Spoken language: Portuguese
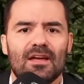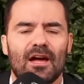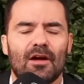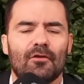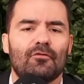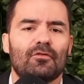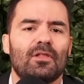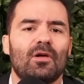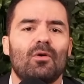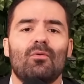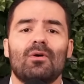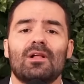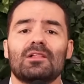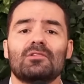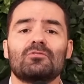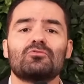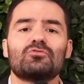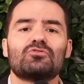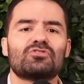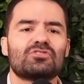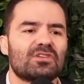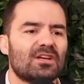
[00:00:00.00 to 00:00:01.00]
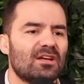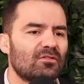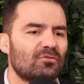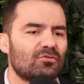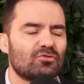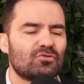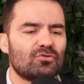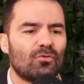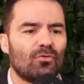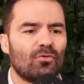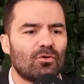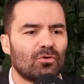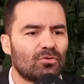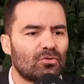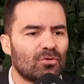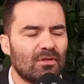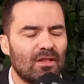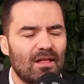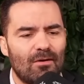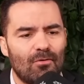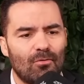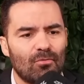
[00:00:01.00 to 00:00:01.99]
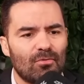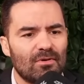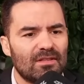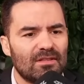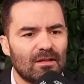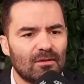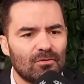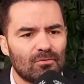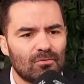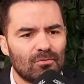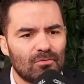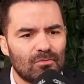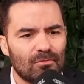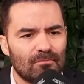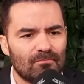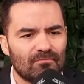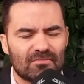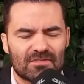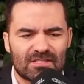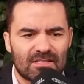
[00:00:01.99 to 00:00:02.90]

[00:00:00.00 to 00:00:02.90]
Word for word: Aí foi lá o Alan dos Santos e o outro lá, o Ítalo,